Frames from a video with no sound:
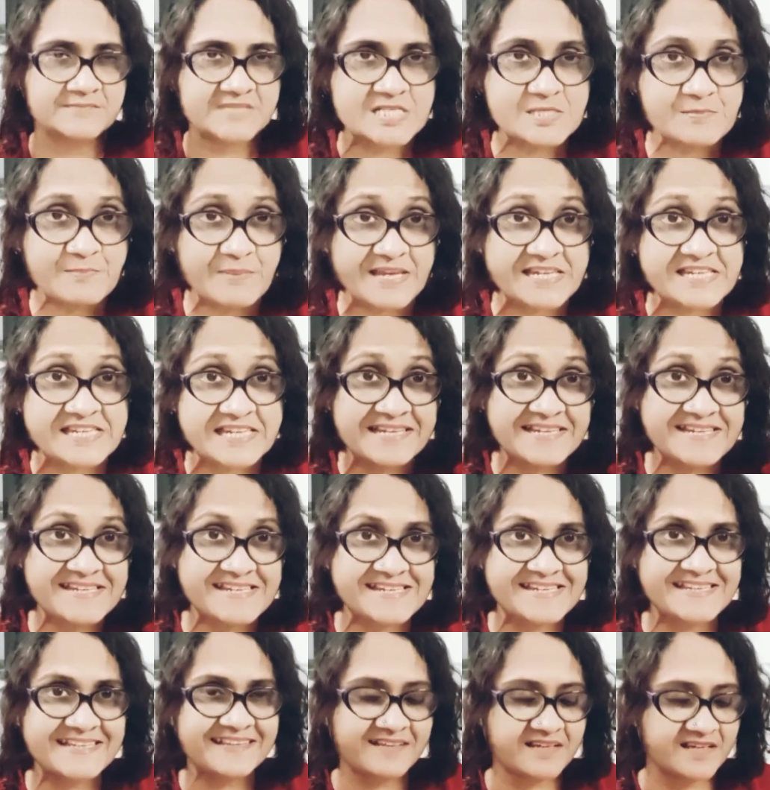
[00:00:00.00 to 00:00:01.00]
স্পেশালি
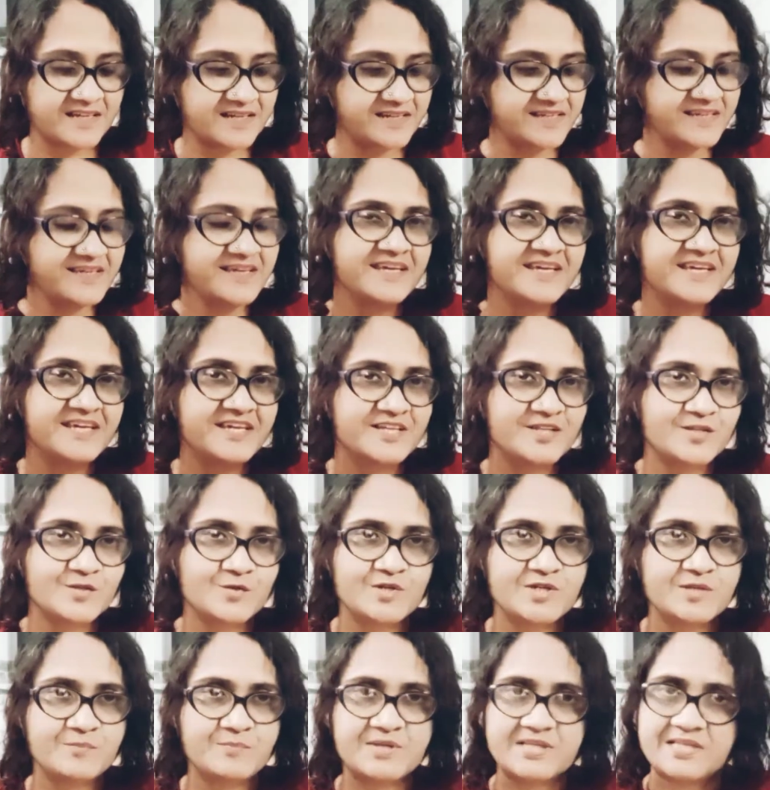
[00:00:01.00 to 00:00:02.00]
শীতকালে
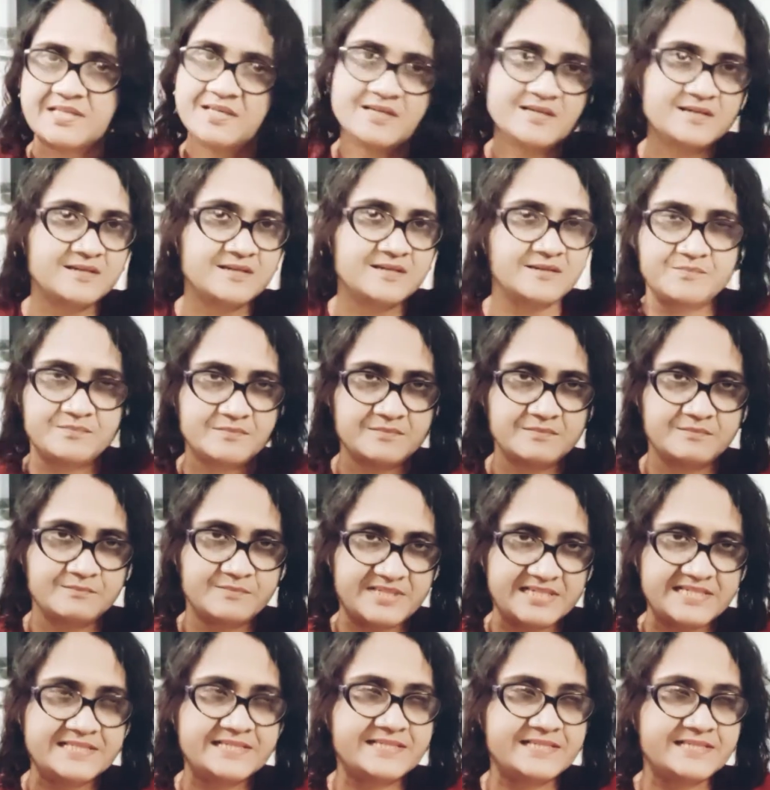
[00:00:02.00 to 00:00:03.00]
ধনে পাতা
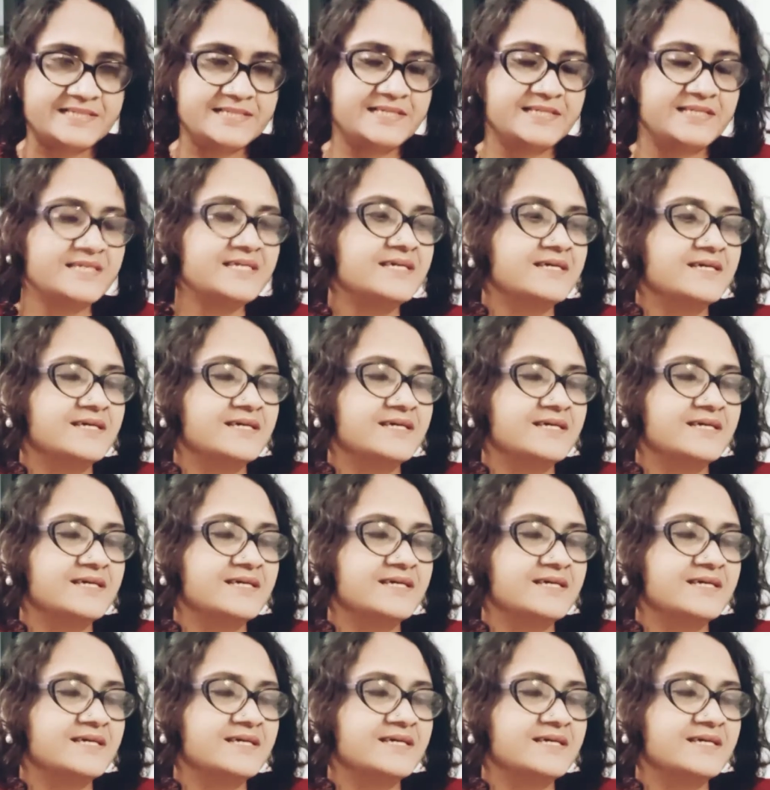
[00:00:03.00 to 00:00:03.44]
বাড়িতে এলে